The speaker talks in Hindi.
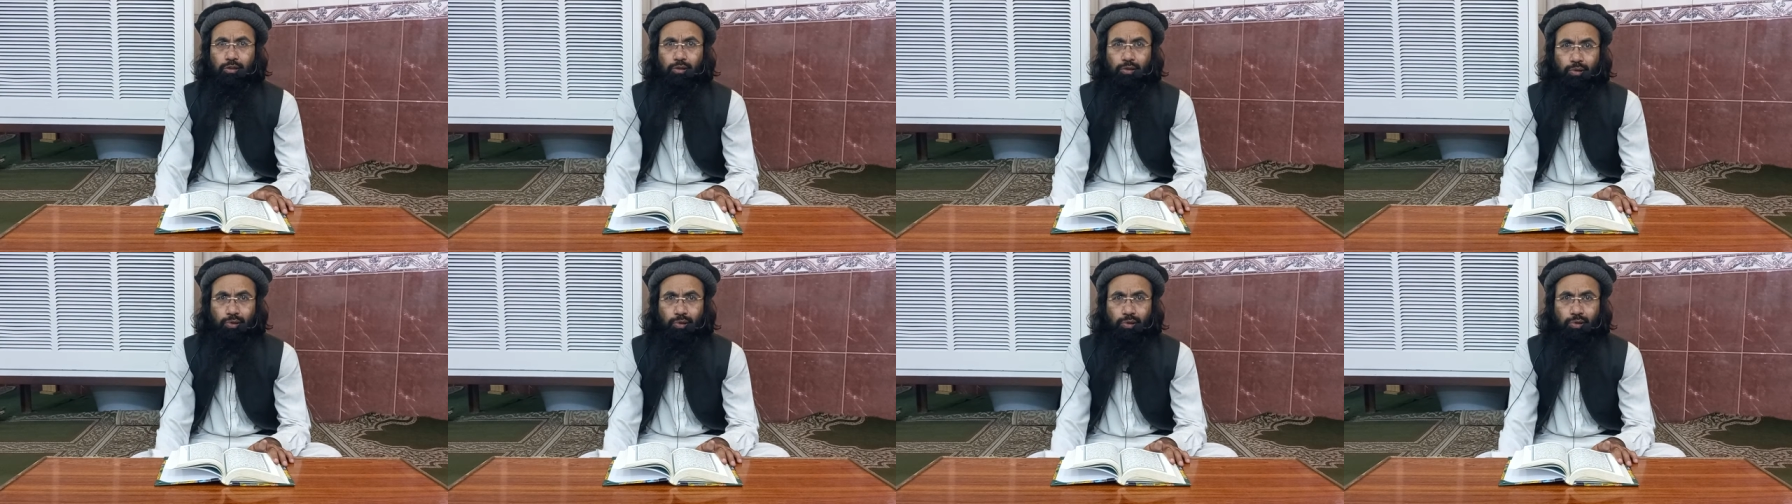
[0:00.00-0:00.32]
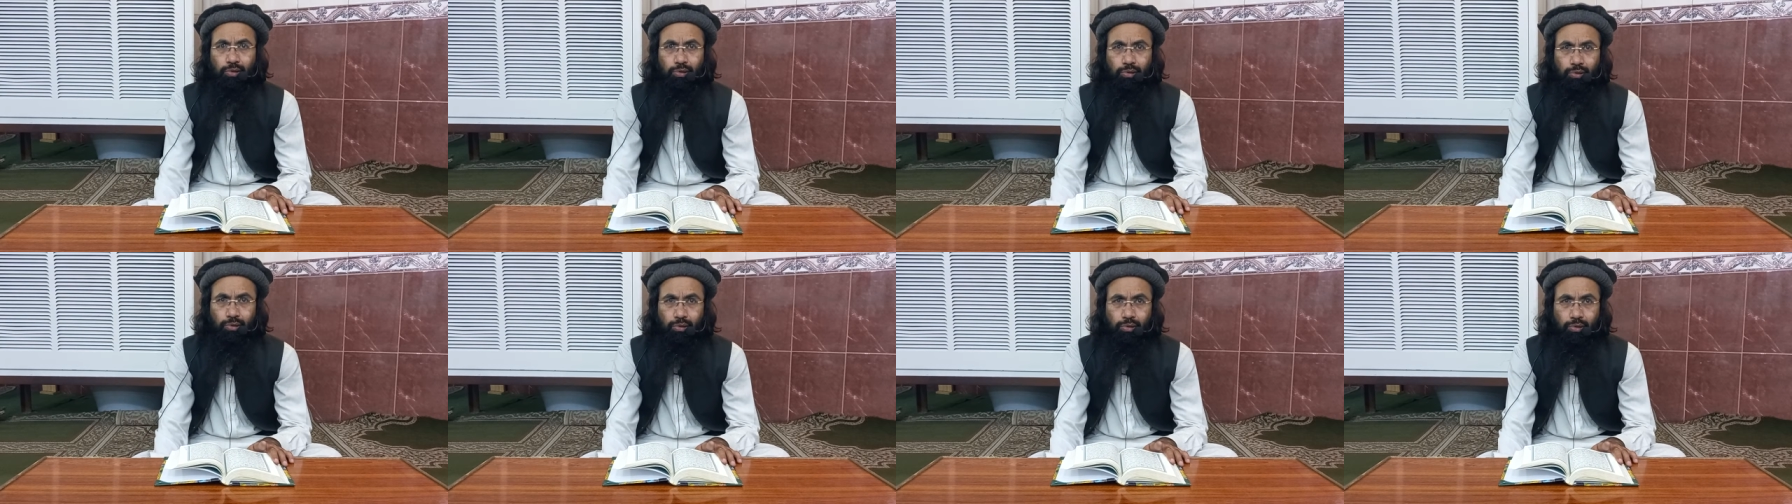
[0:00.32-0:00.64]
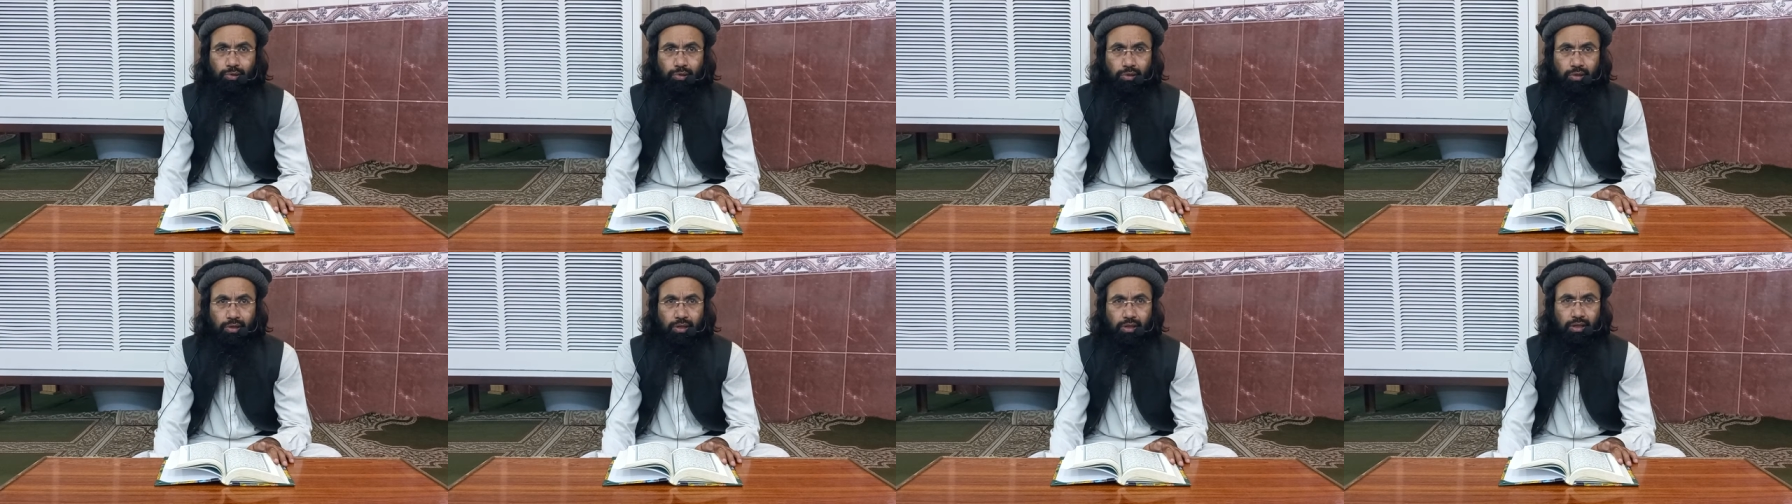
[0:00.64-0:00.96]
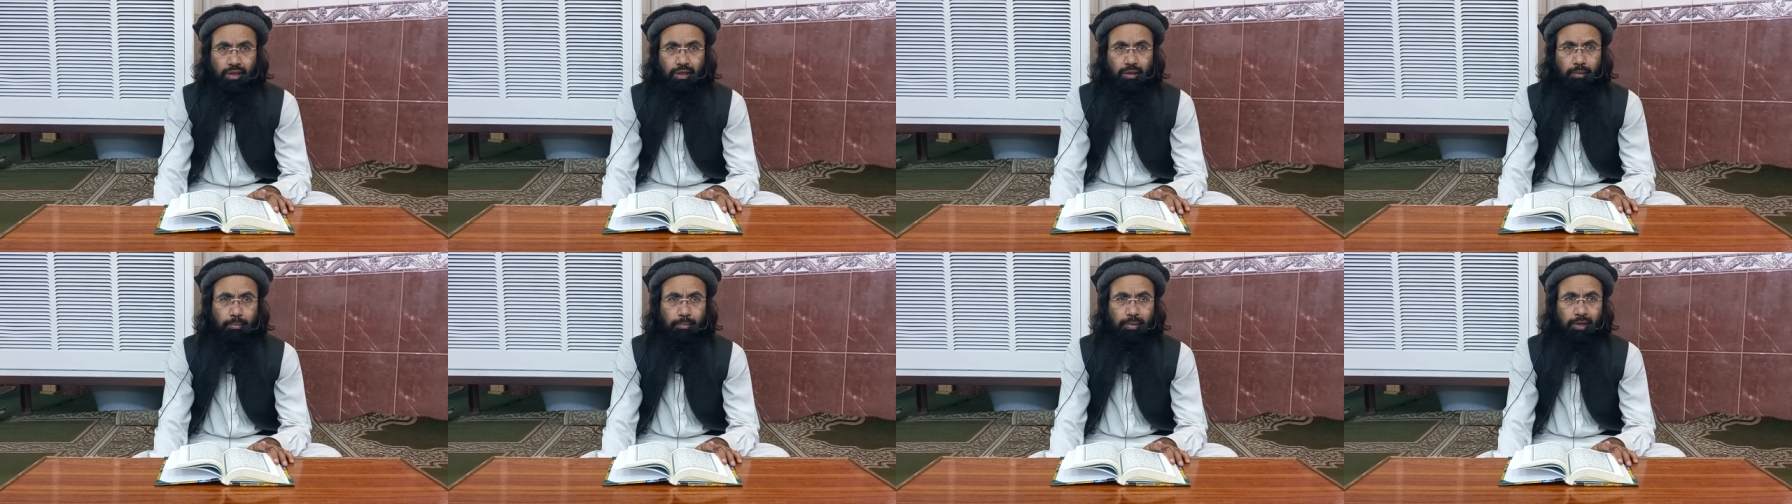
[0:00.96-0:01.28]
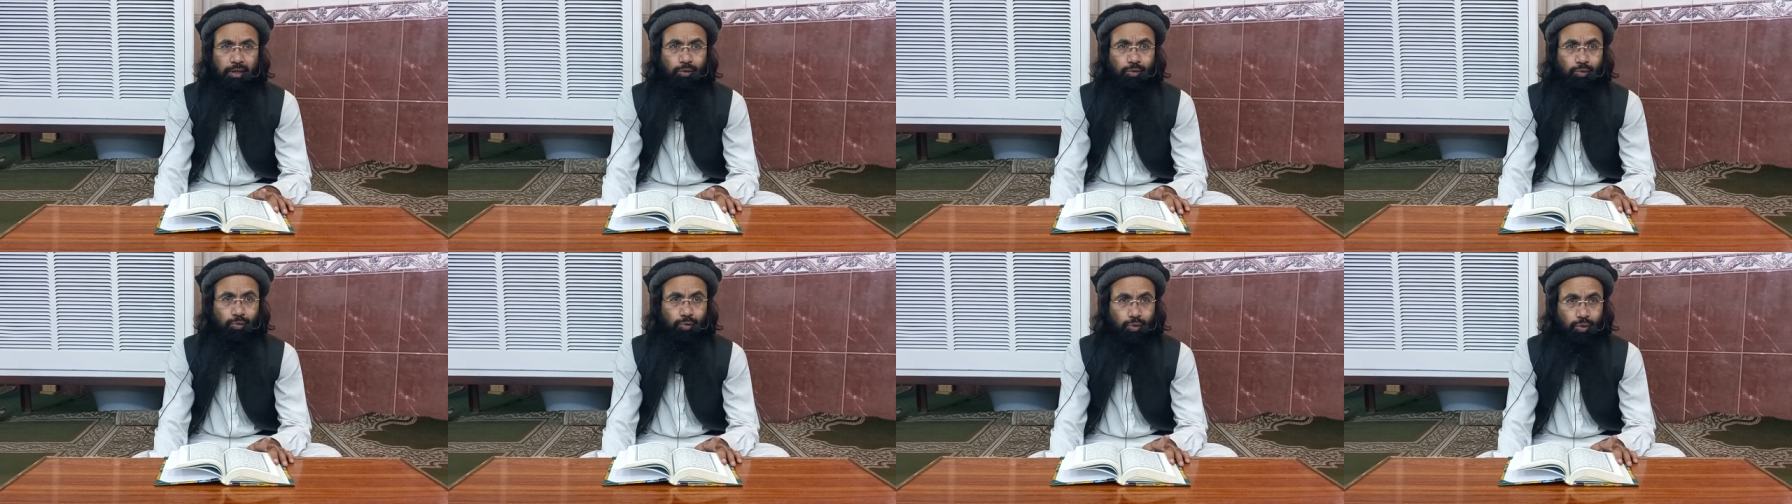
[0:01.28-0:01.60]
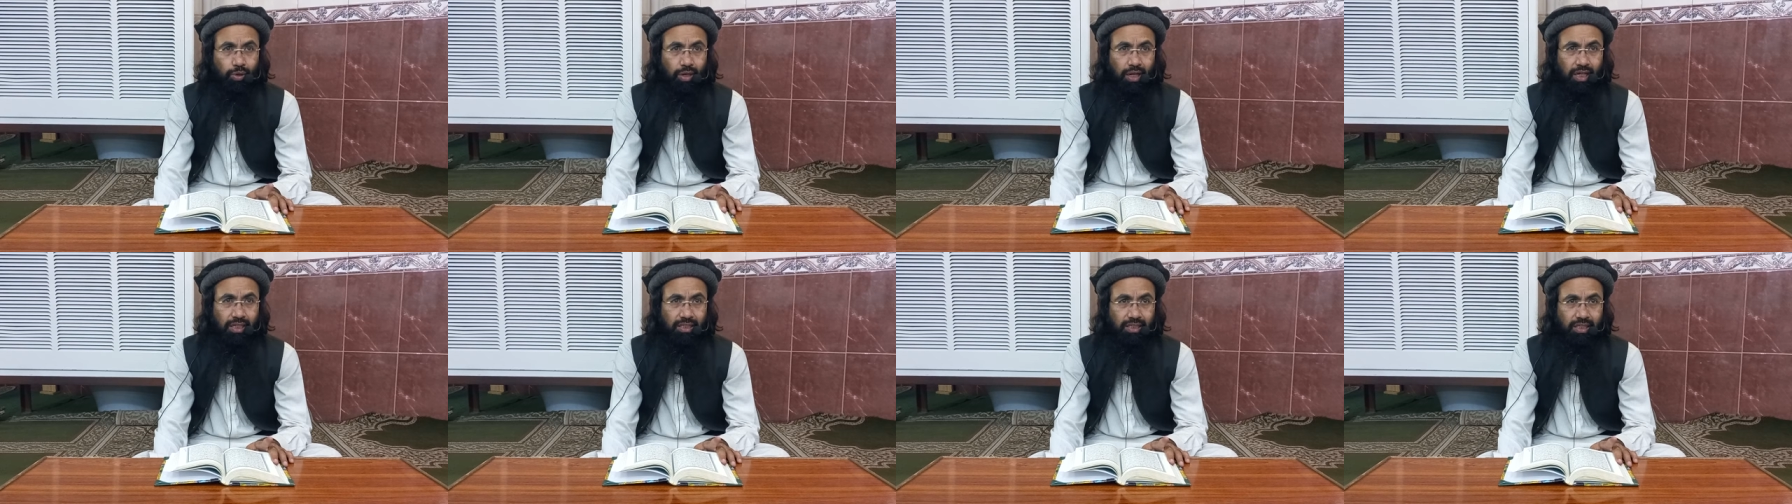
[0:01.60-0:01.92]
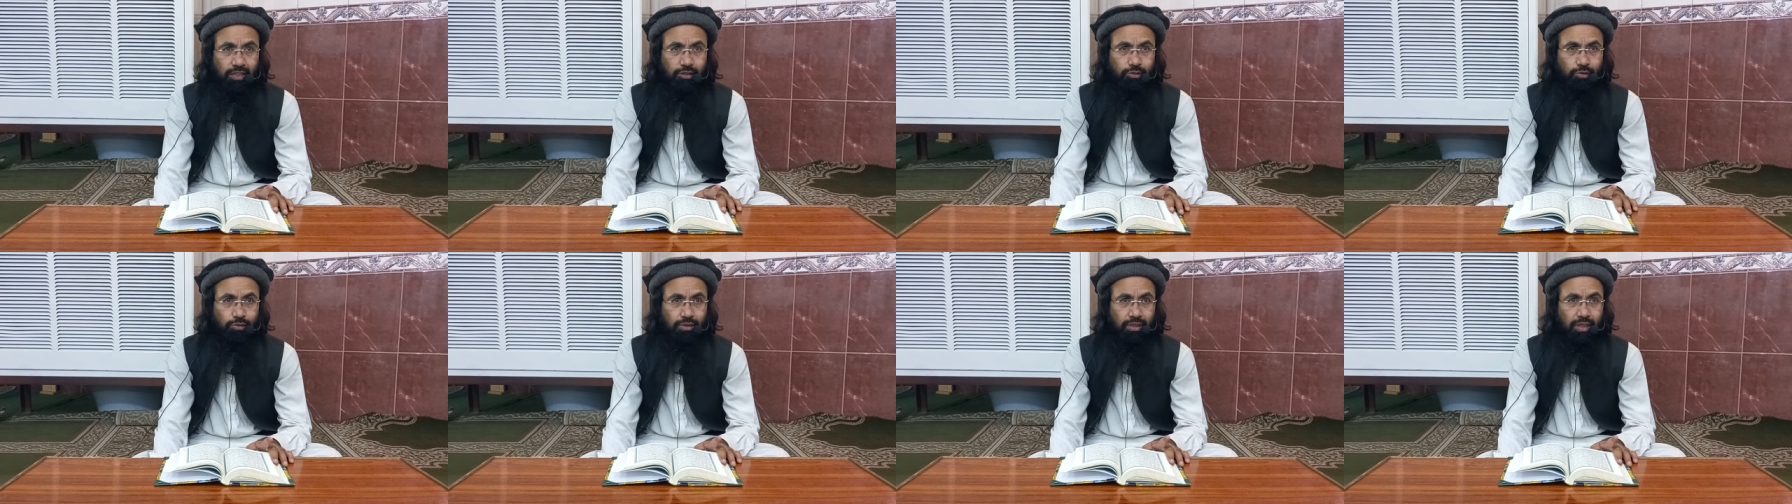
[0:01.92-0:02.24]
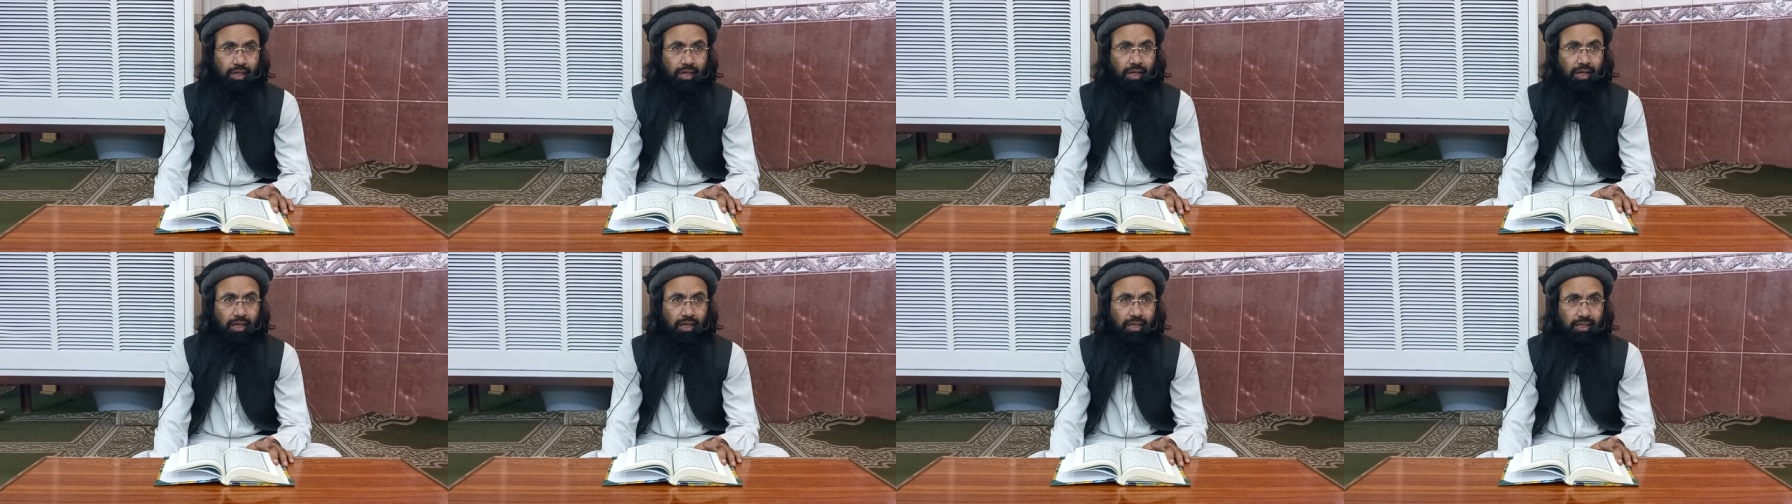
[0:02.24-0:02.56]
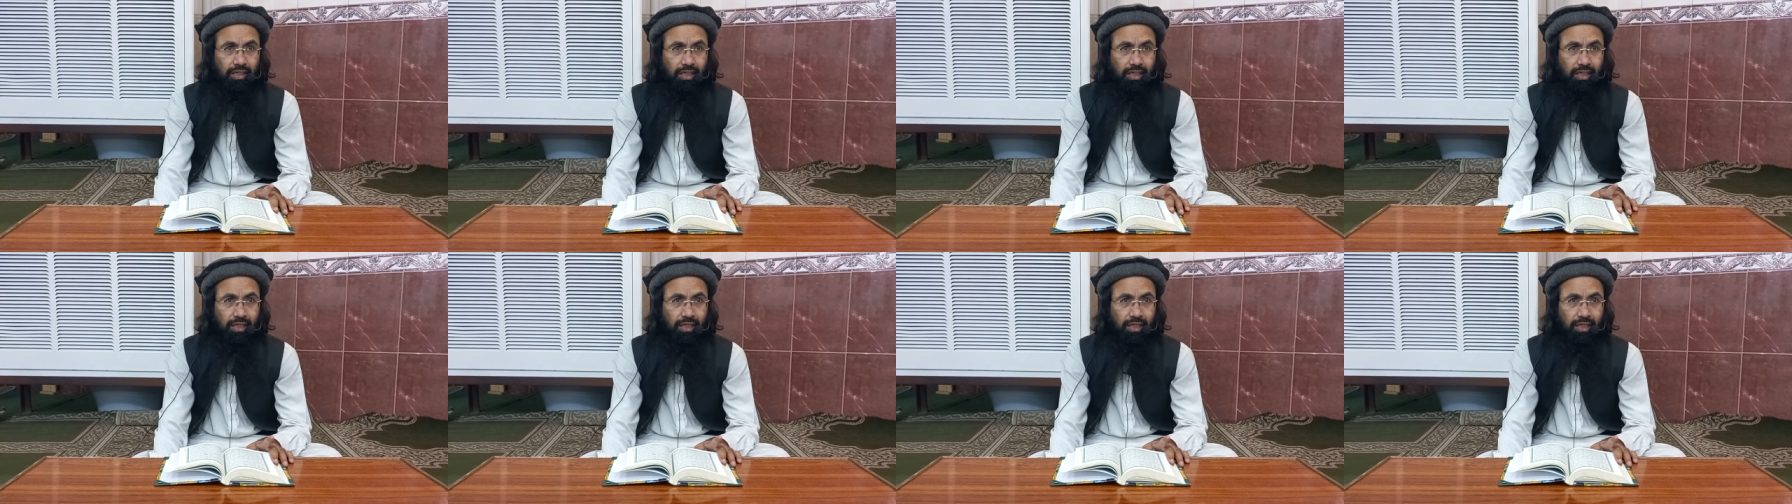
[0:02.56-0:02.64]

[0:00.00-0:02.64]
ग्रोह को बनु कुरैज़ा जो था